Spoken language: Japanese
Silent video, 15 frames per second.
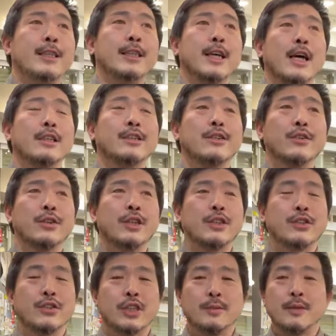月の
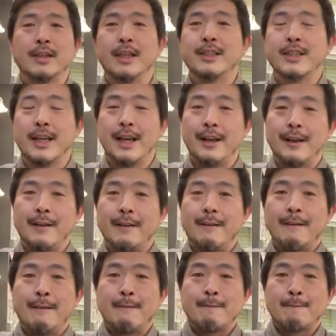21までですね。はい
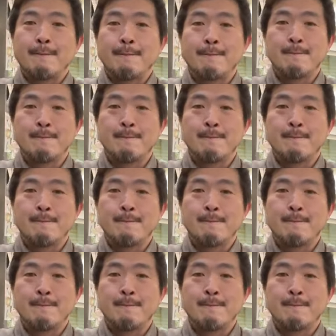はい、